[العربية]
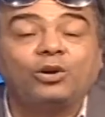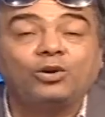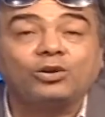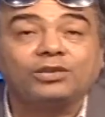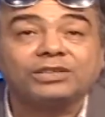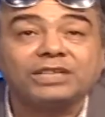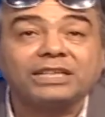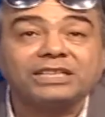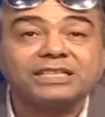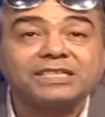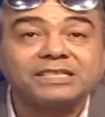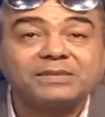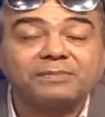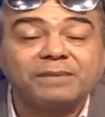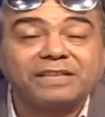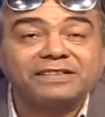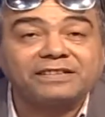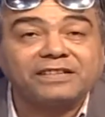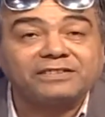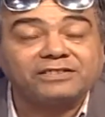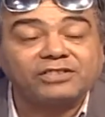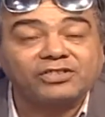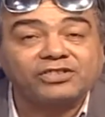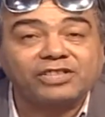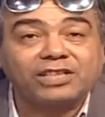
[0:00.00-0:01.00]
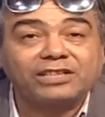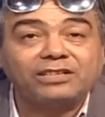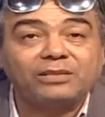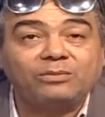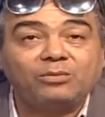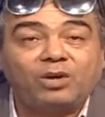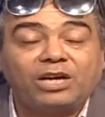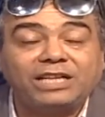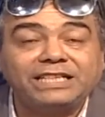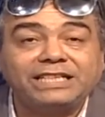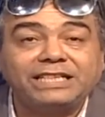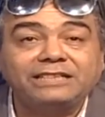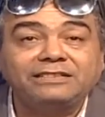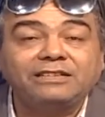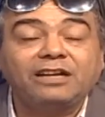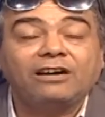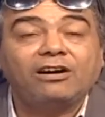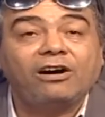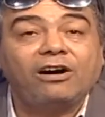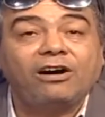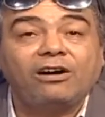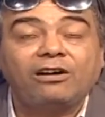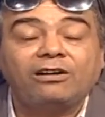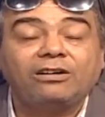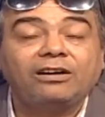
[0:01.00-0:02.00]
اخرى لاثبات ان الشكل معين
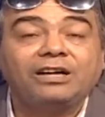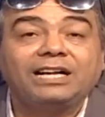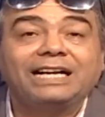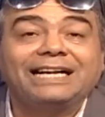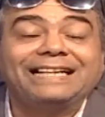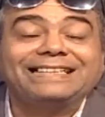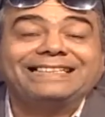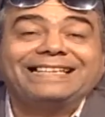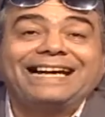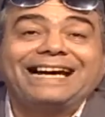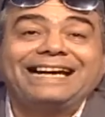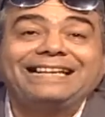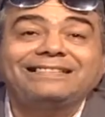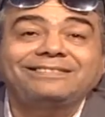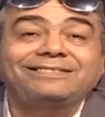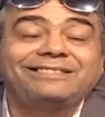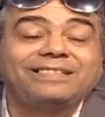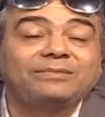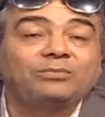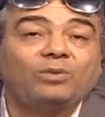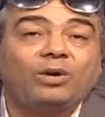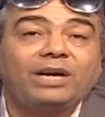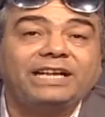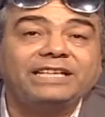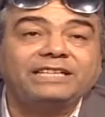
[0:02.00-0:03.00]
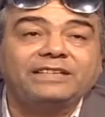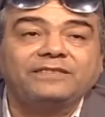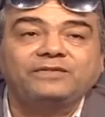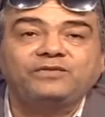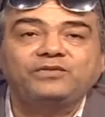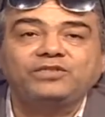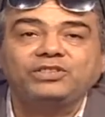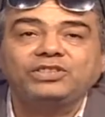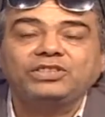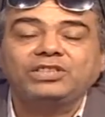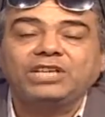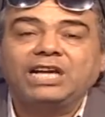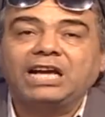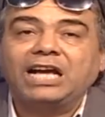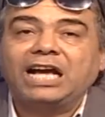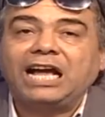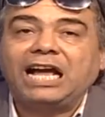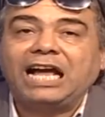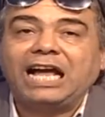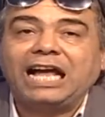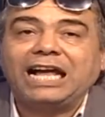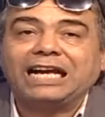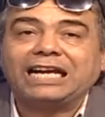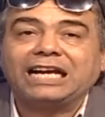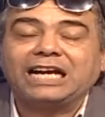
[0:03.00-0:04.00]
اه انا عندي المعين فيه
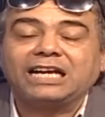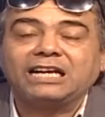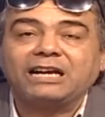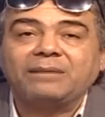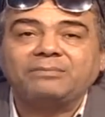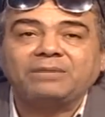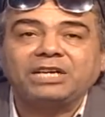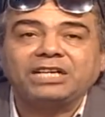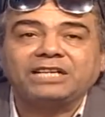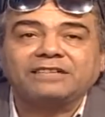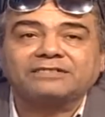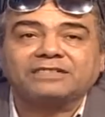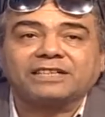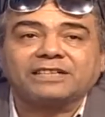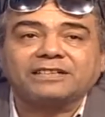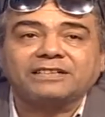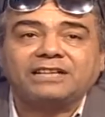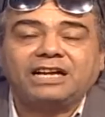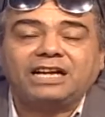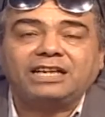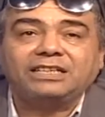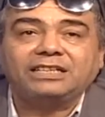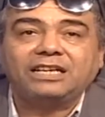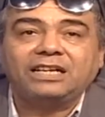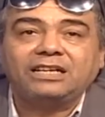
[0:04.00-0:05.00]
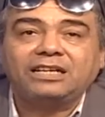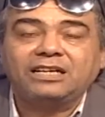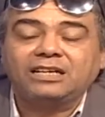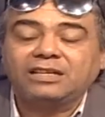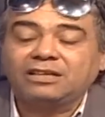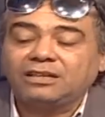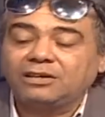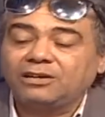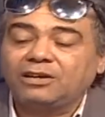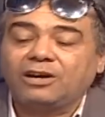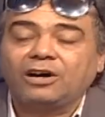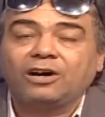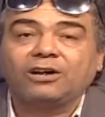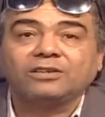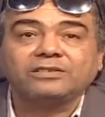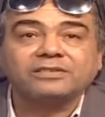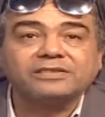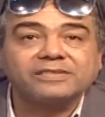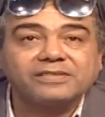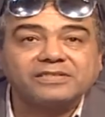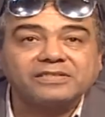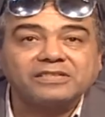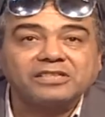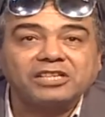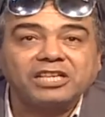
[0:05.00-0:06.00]
حاجه جميله تريحنا
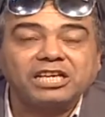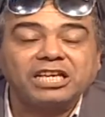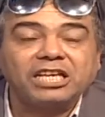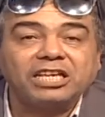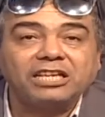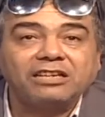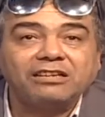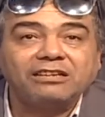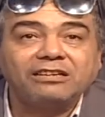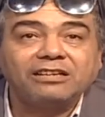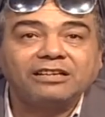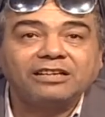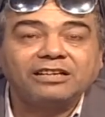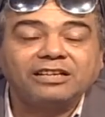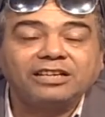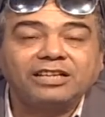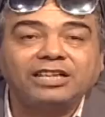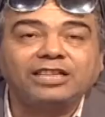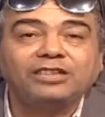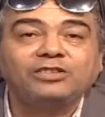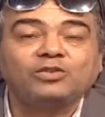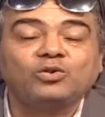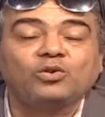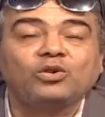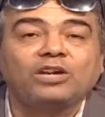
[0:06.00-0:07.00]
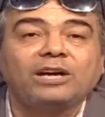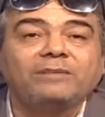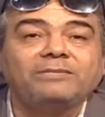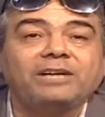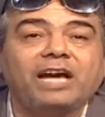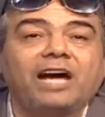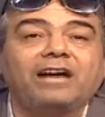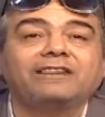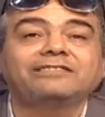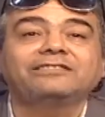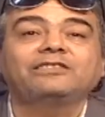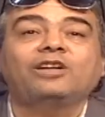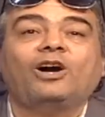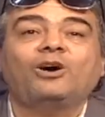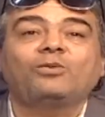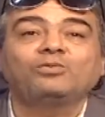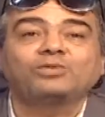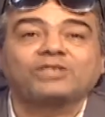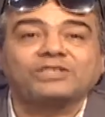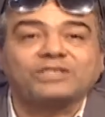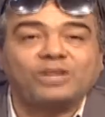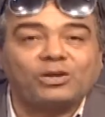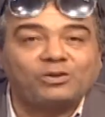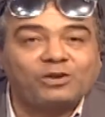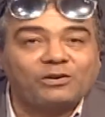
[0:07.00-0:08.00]
خالص ايه انه جميع اضلاعه
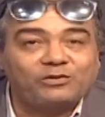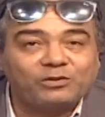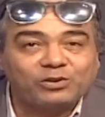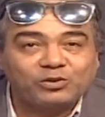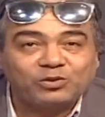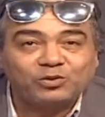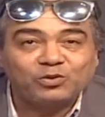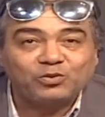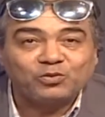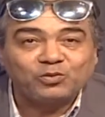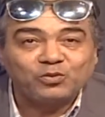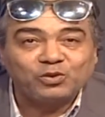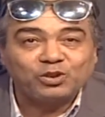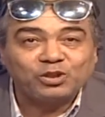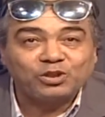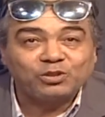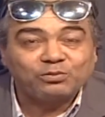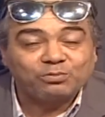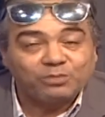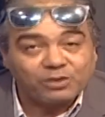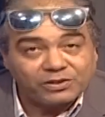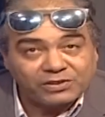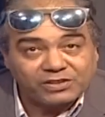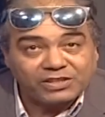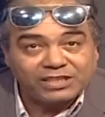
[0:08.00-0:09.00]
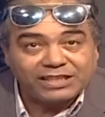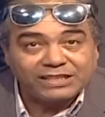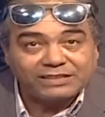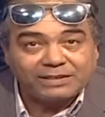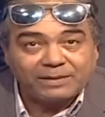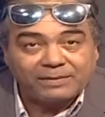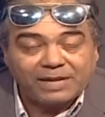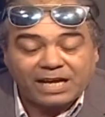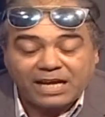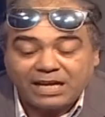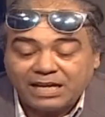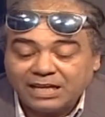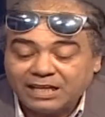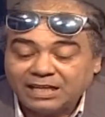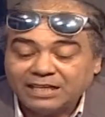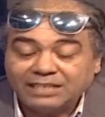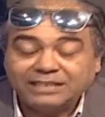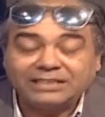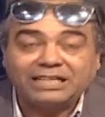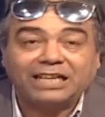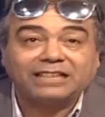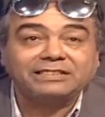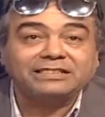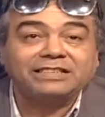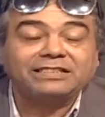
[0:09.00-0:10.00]
متساويه في الطول بص كده بقى
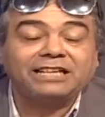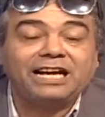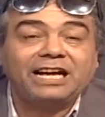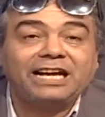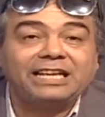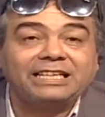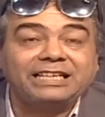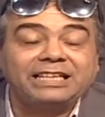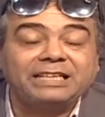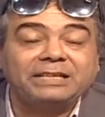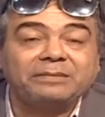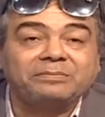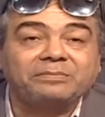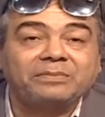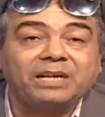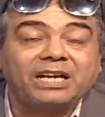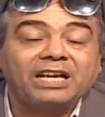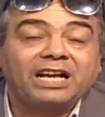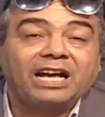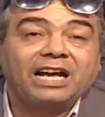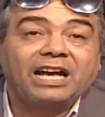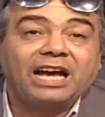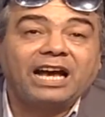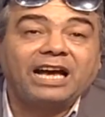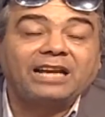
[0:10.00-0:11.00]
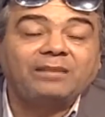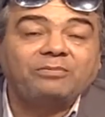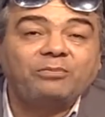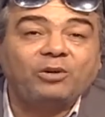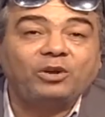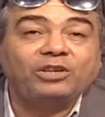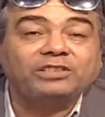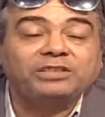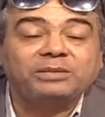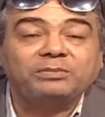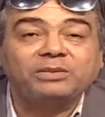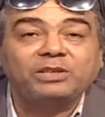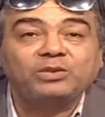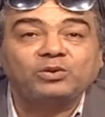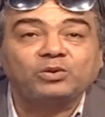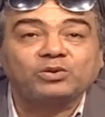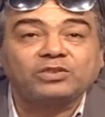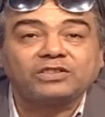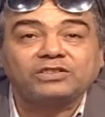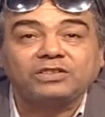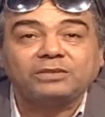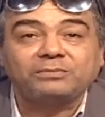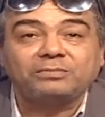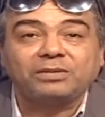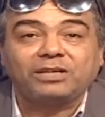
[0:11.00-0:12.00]
يعني انا هجيب البعد بين
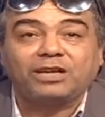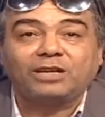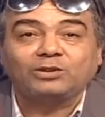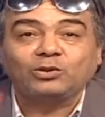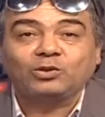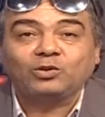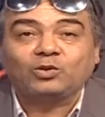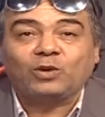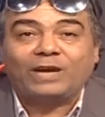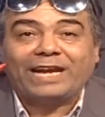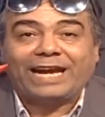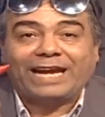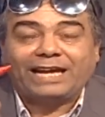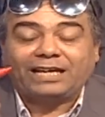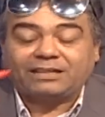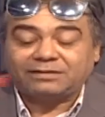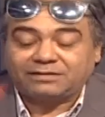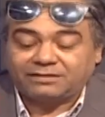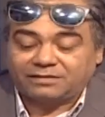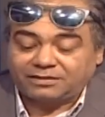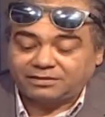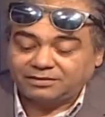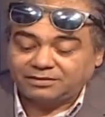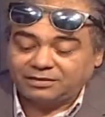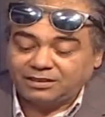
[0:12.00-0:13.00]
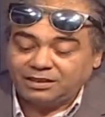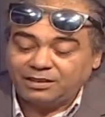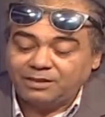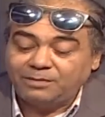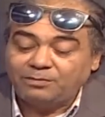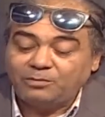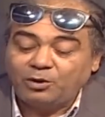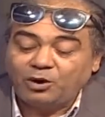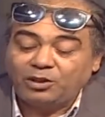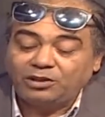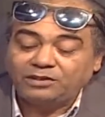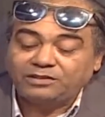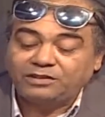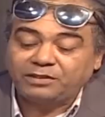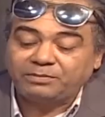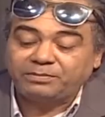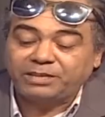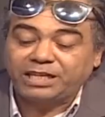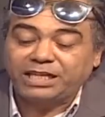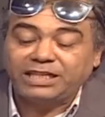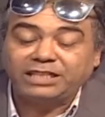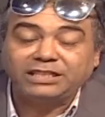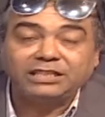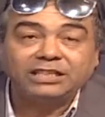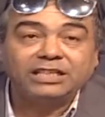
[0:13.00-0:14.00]
نقطتين بقانون واحد البعد
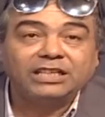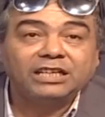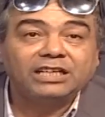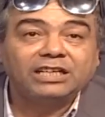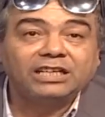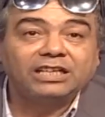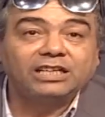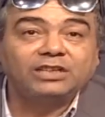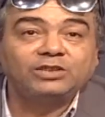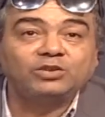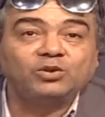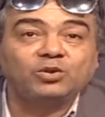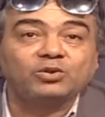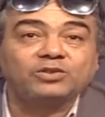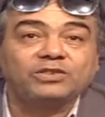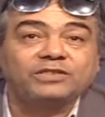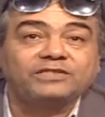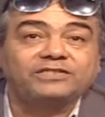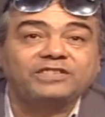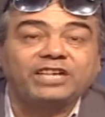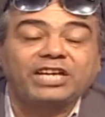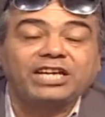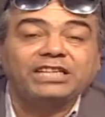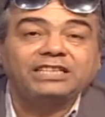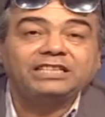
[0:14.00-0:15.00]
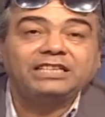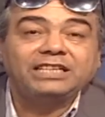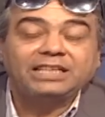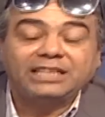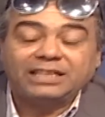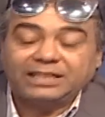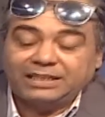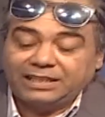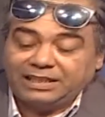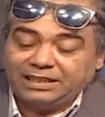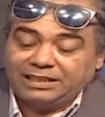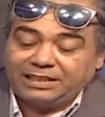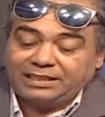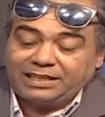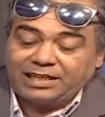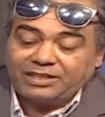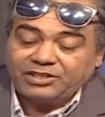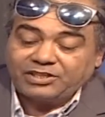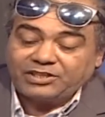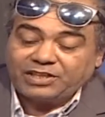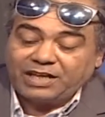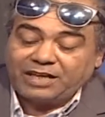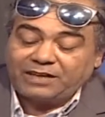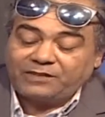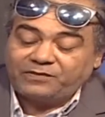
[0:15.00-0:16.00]
بين النقطتين اللي انا
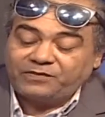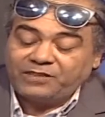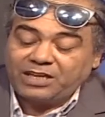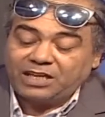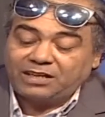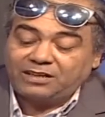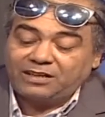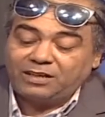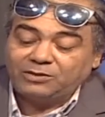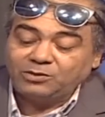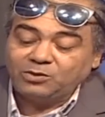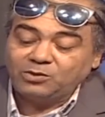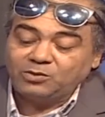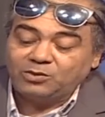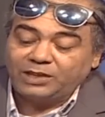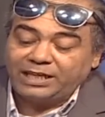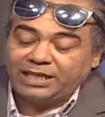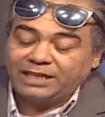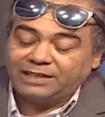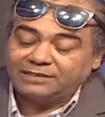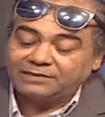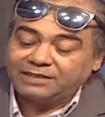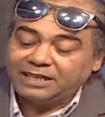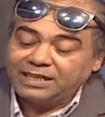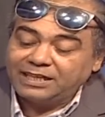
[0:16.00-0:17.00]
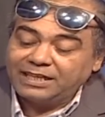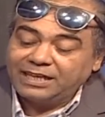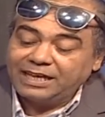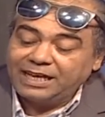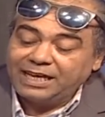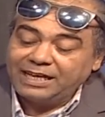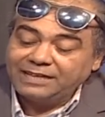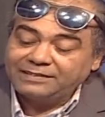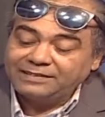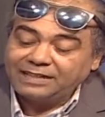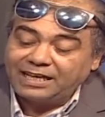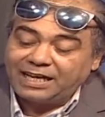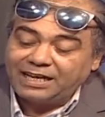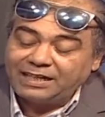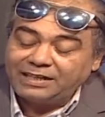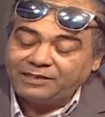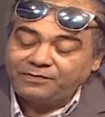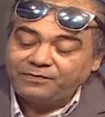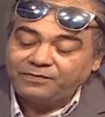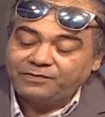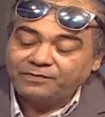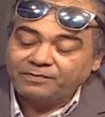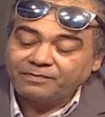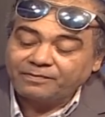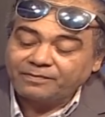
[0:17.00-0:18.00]
هشتغل فيها قانون واحد ادي
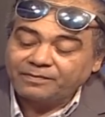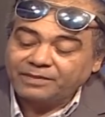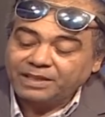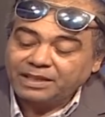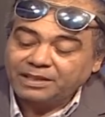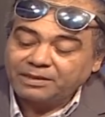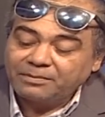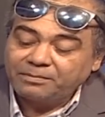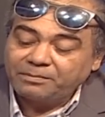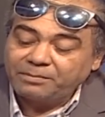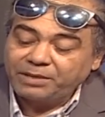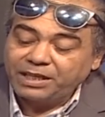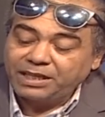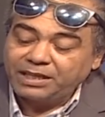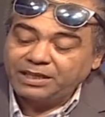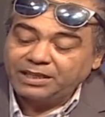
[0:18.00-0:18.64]
الف ب